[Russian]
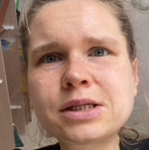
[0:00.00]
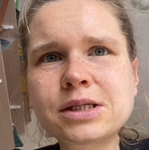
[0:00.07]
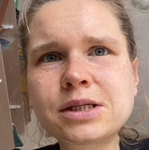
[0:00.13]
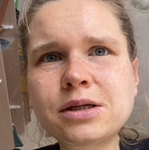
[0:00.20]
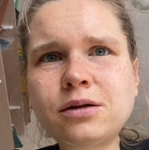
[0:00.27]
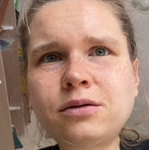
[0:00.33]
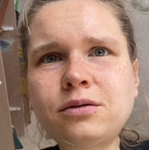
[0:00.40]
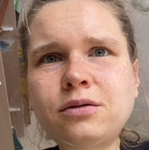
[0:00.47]

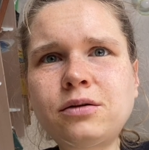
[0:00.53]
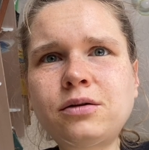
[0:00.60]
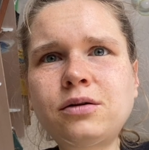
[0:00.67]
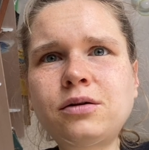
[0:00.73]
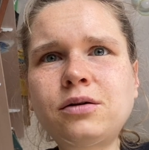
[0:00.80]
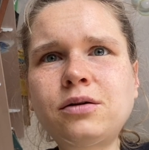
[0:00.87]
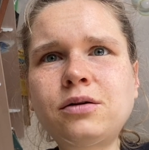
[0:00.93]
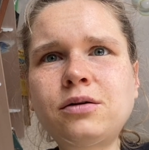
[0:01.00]

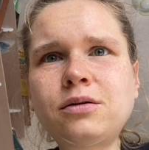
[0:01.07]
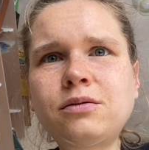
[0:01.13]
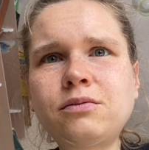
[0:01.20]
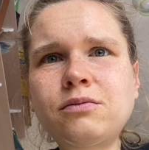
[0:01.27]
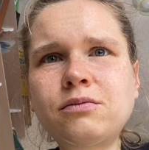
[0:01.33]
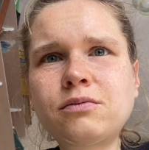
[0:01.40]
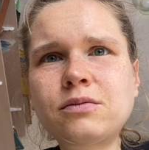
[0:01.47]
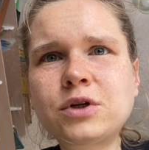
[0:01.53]
с
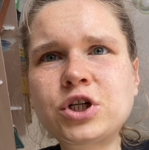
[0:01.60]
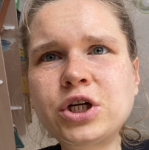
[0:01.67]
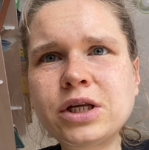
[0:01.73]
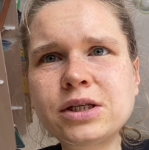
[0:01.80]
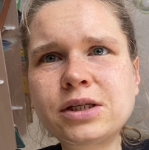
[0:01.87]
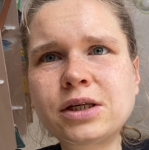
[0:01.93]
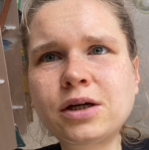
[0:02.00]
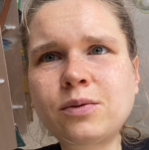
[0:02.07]

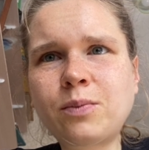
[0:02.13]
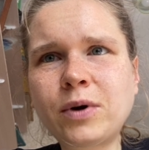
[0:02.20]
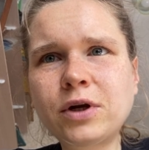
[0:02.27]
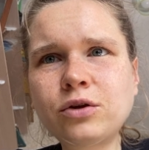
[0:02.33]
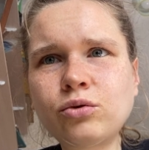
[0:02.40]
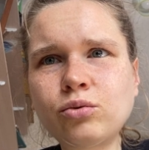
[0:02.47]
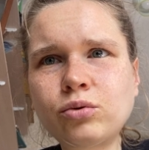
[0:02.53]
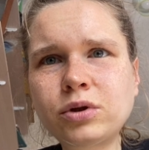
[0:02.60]
женских
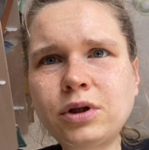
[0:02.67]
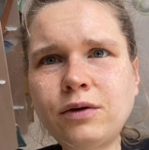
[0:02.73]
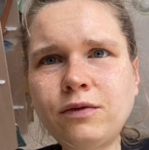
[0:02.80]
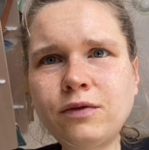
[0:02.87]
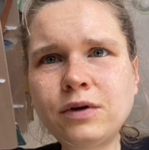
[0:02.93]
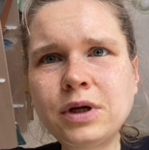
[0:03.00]
продуктов.